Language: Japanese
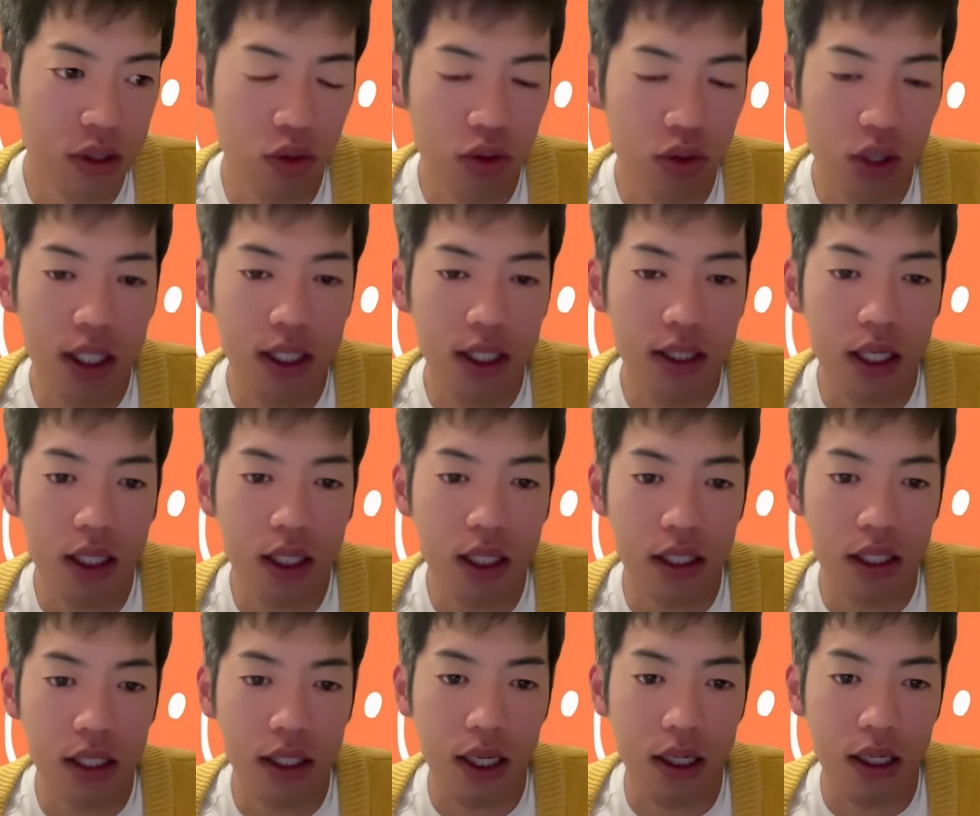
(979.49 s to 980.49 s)
虚偽記載
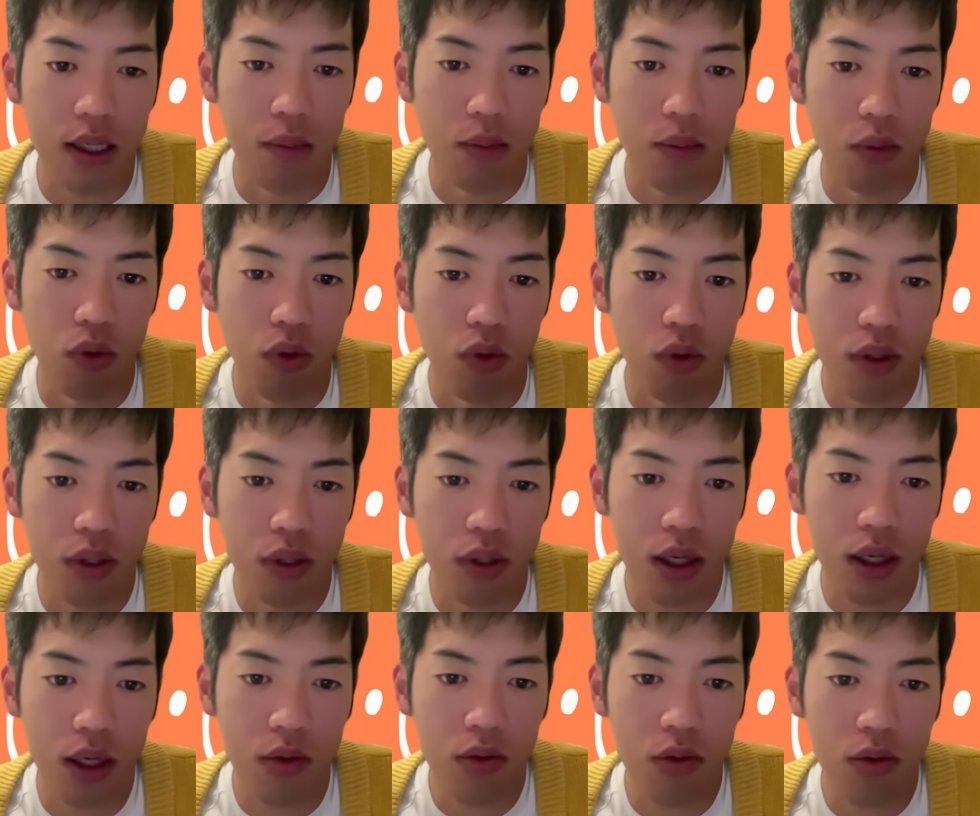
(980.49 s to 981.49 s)
しただけでも
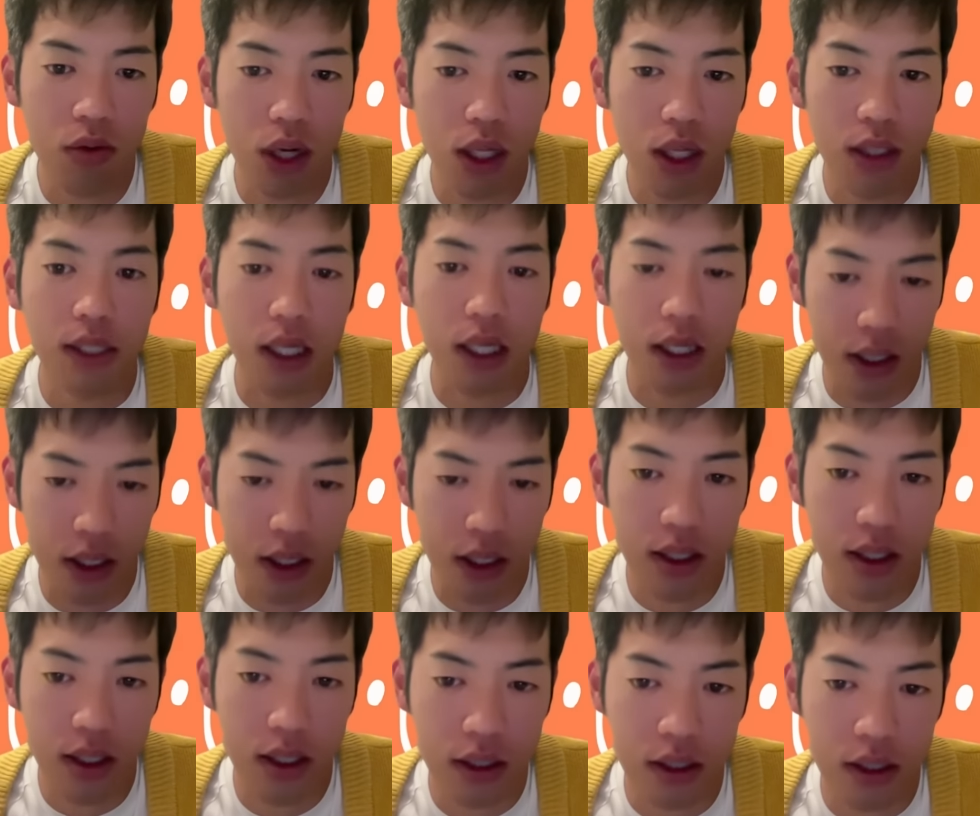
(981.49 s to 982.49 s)
刑法犯罪
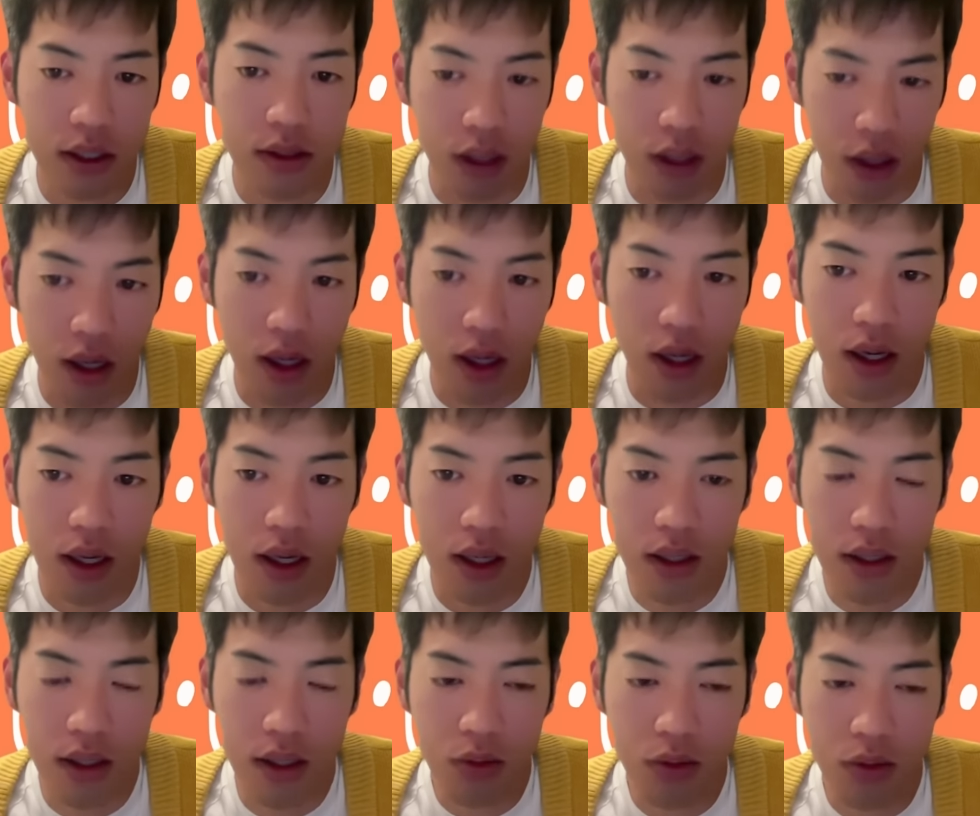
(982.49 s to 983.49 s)
ですから、
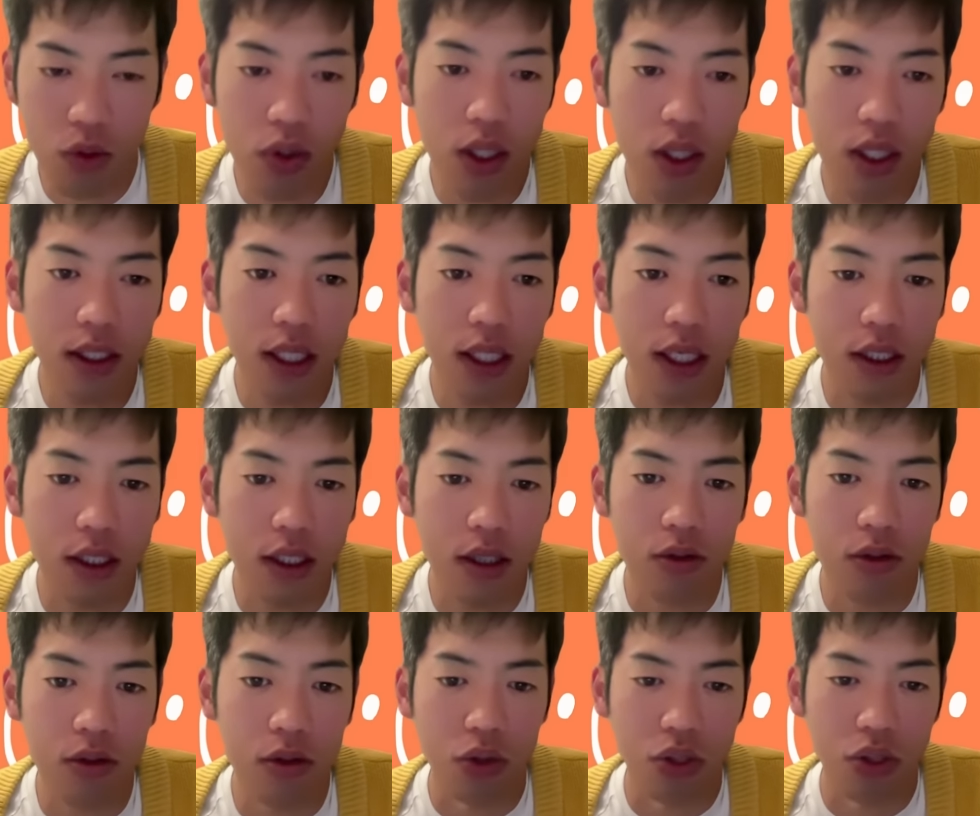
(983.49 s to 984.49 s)
虚偽記載して
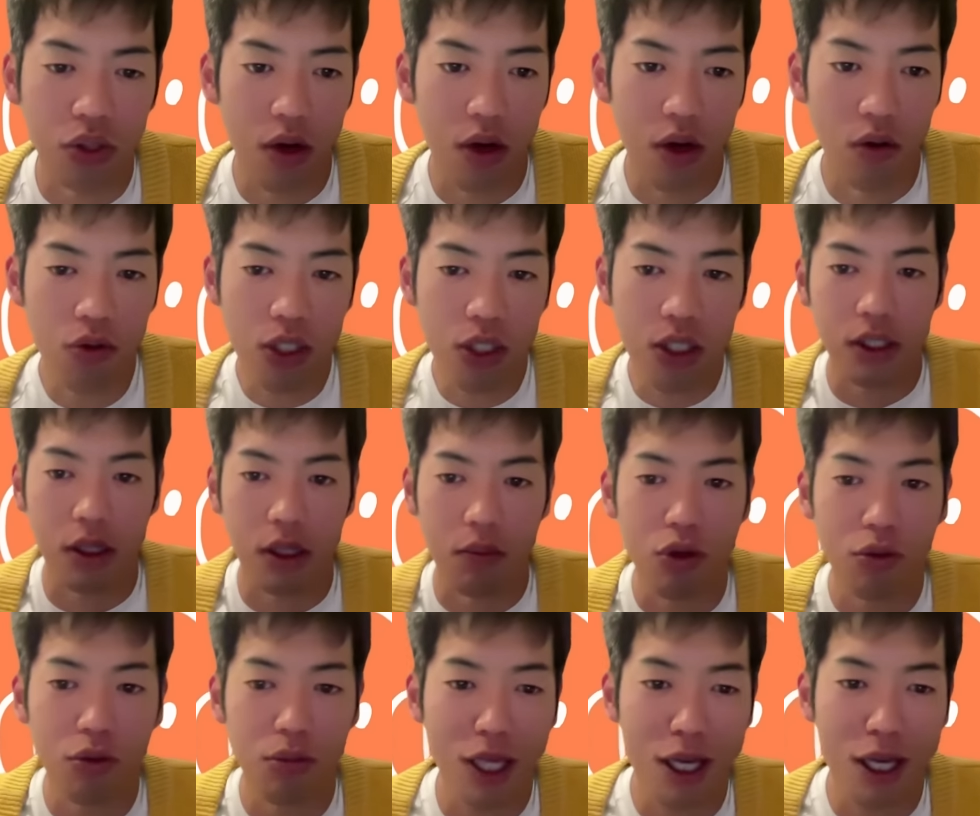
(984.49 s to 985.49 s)
るっていうこと自体は本人たちが
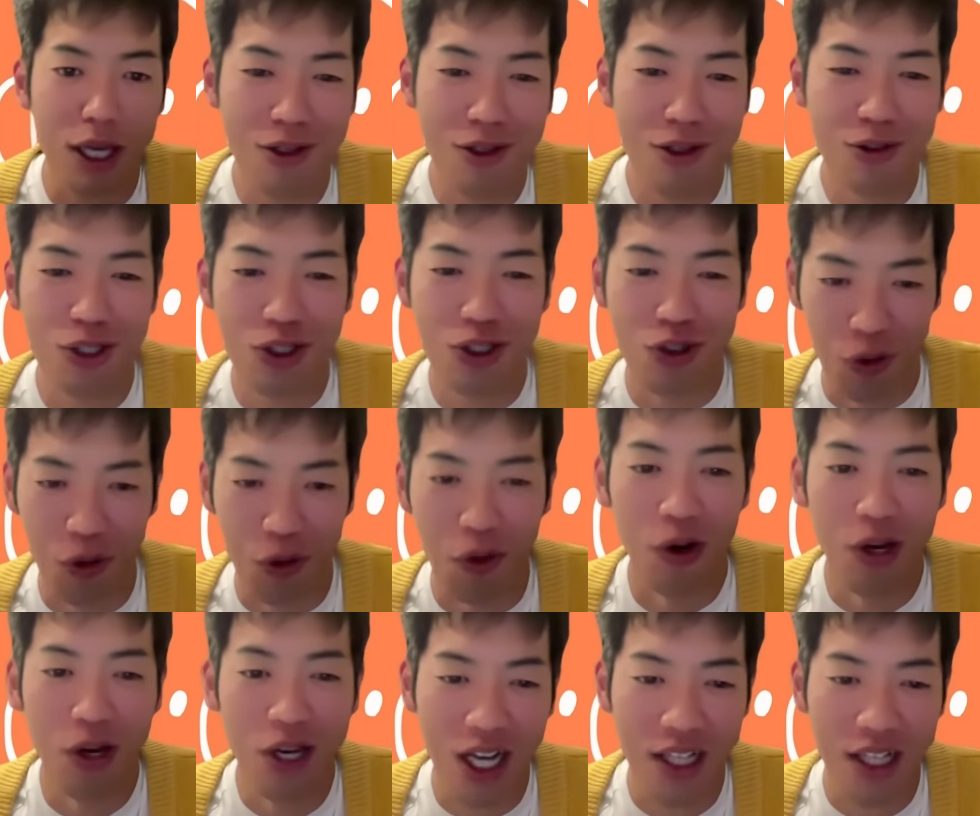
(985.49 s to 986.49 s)
認めている以
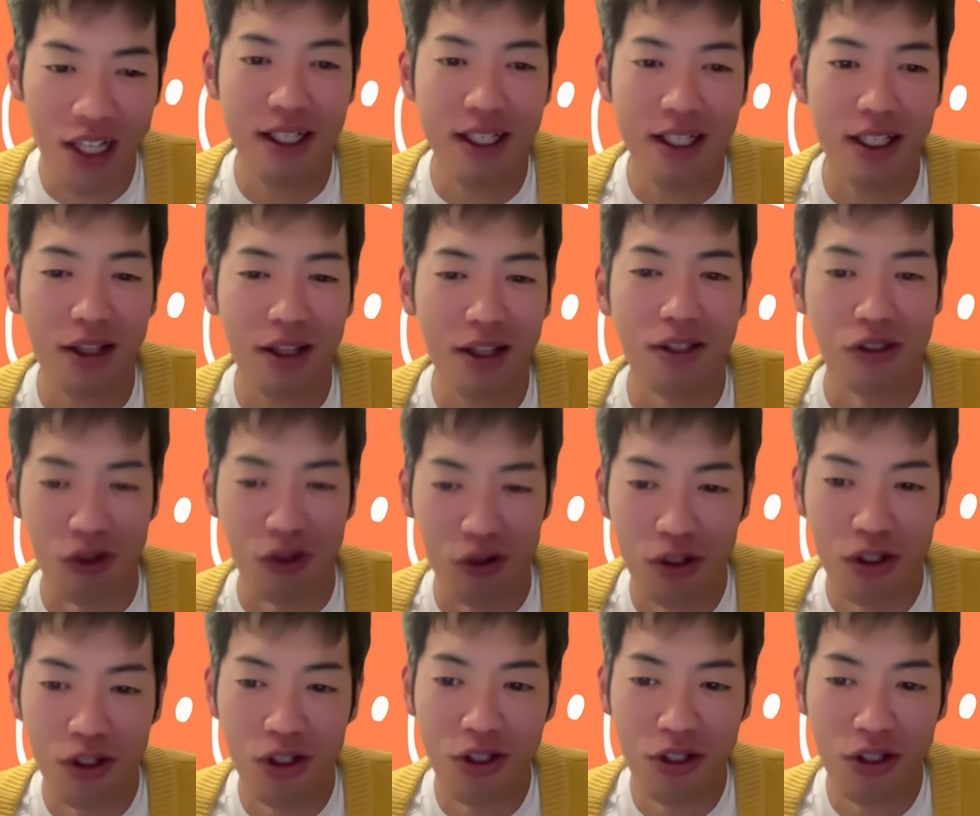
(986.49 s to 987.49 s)
上、犯罪なんですよ。